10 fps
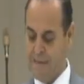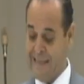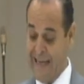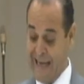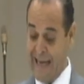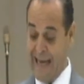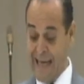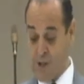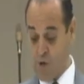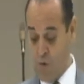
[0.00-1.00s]
de
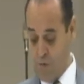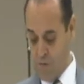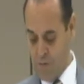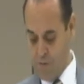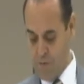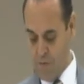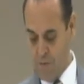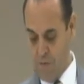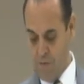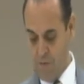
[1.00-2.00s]
regreso
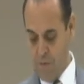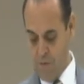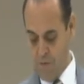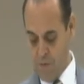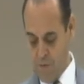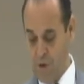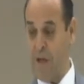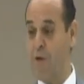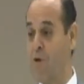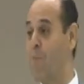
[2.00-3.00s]

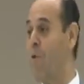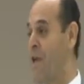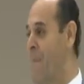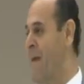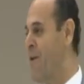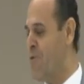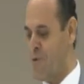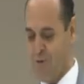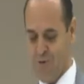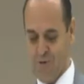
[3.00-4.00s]
con el grupo de
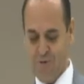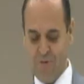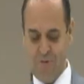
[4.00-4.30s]
amigos?